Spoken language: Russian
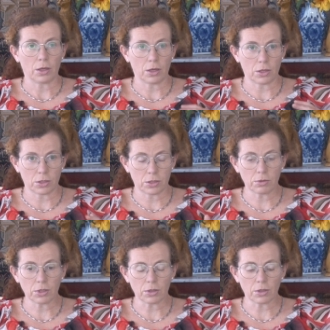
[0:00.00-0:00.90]
И
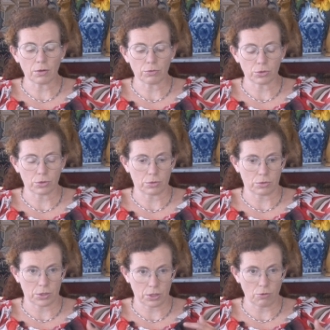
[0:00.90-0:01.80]
действительно, вот
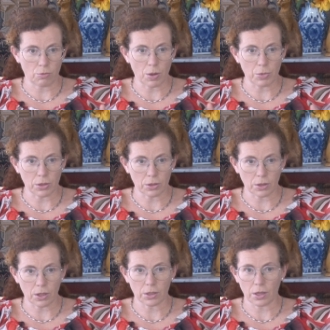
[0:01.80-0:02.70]
с того момента,
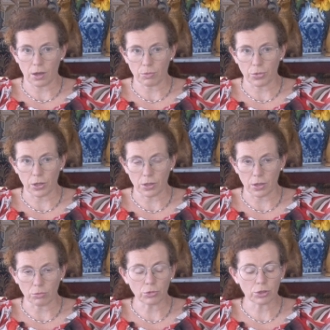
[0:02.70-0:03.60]
когда компания
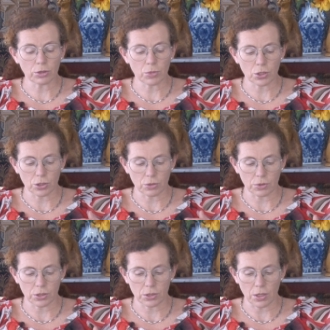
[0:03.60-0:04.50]
работает меньше
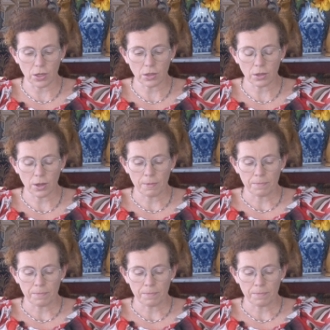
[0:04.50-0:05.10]
20 лет,